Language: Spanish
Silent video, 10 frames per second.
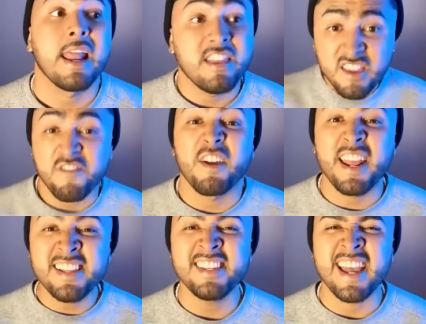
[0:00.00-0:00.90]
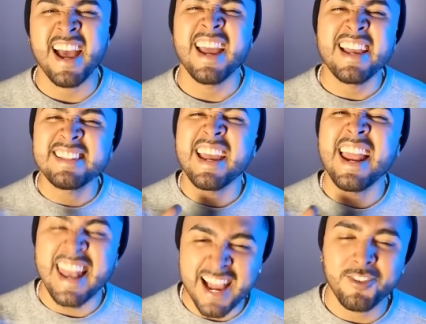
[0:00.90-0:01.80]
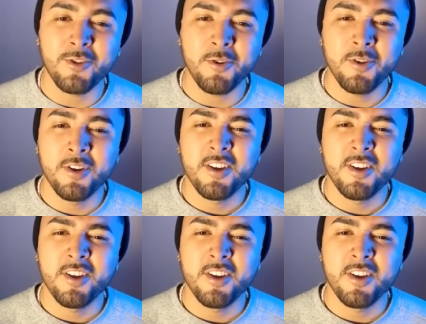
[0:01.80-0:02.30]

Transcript: La indiferencia es el acto